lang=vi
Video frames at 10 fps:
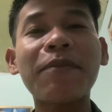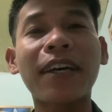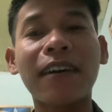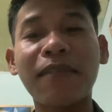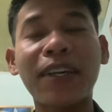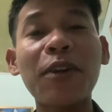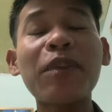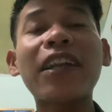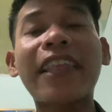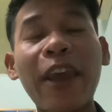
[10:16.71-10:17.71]
mà mà giống
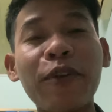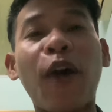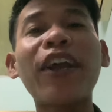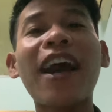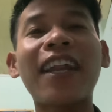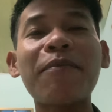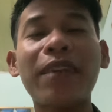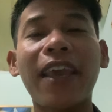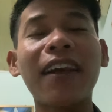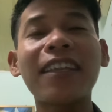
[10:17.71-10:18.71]
như là theo dõi kênh em
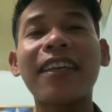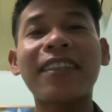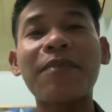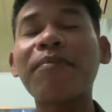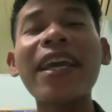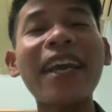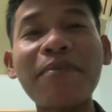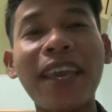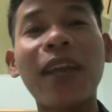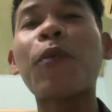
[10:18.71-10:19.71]
Việt á thì thì biết em Việt